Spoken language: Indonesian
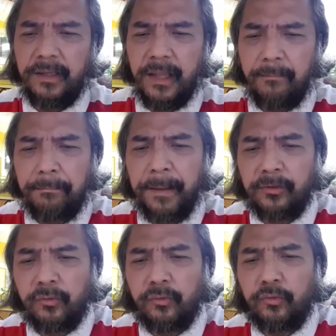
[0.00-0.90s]
yang
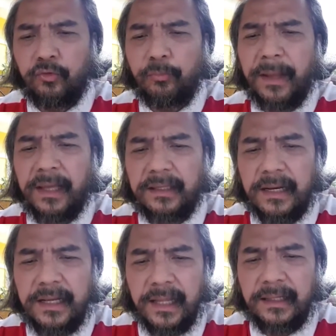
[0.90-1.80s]
patut untuk supaya kita
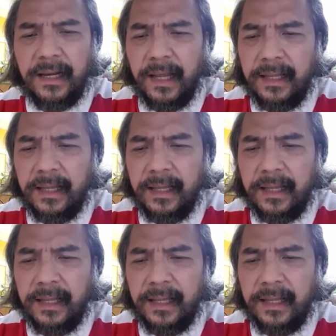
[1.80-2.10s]
lihat dan